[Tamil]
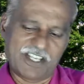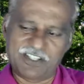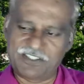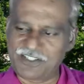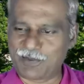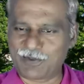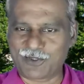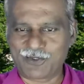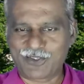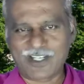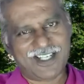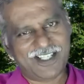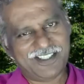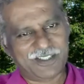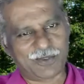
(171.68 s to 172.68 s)
இந்த பக்கம் ஒரு
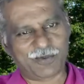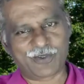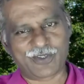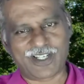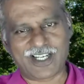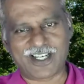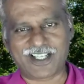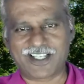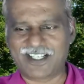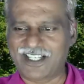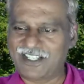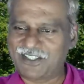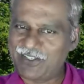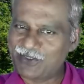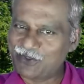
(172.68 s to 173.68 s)
யானை இந்த பக்கம் ஒரு யானை
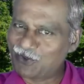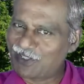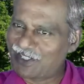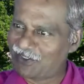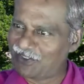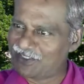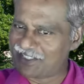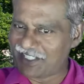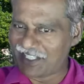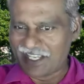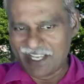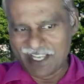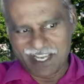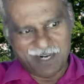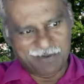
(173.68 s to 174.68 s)
அதனுடைய துதிக்கையில் வச்சுட்டு
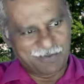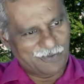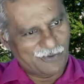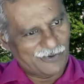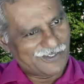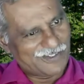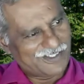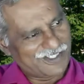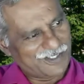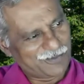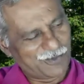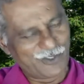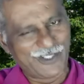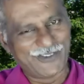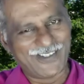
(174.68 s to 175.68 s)
அப்படி போங்கன்னு
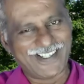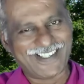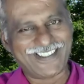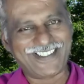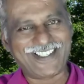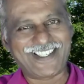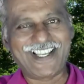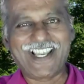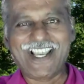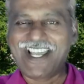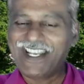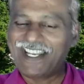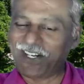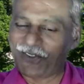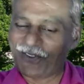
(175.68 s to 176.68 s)
புளிய வேண்டியது
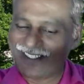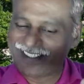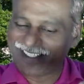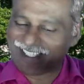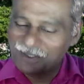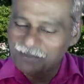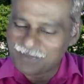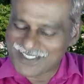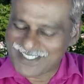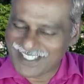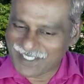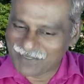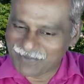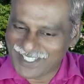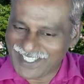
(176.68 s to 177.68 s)
நடுவில் அந்த
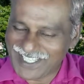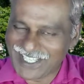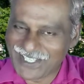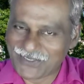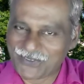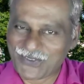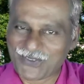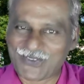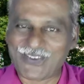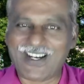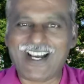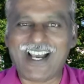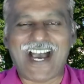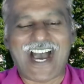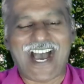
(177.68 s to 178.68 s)
கரும்பச்சாறு அப்படியே வரும்
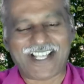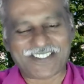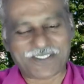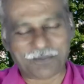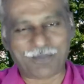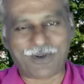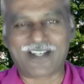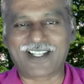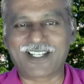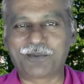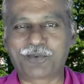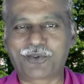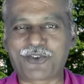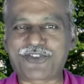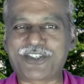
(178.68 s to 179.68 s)
அதை
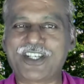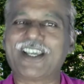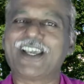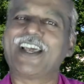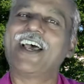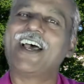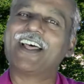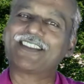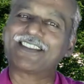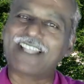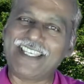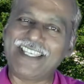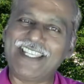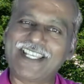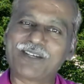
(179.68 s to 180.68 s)
பானையில் பிடிச்சி
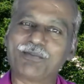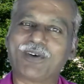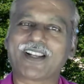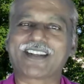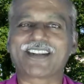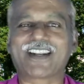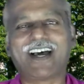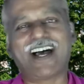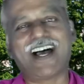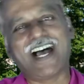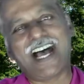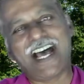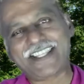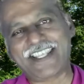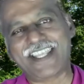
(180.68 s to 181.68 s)
தண்ணிக்கு மாற்றா
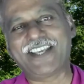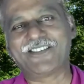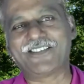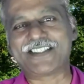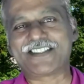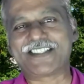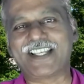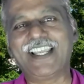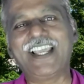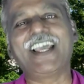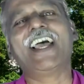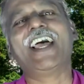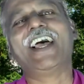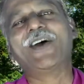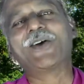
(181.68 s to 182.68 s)
அதையே வச்சு
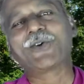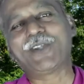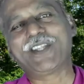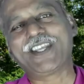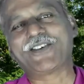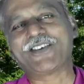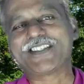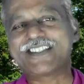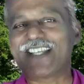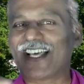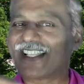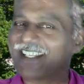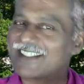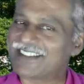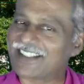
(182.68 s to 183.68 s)
கொதிக்க வச்சு
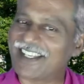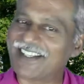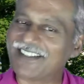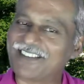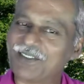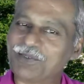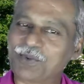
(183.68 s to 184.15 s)
அதில் தனியாரிசியை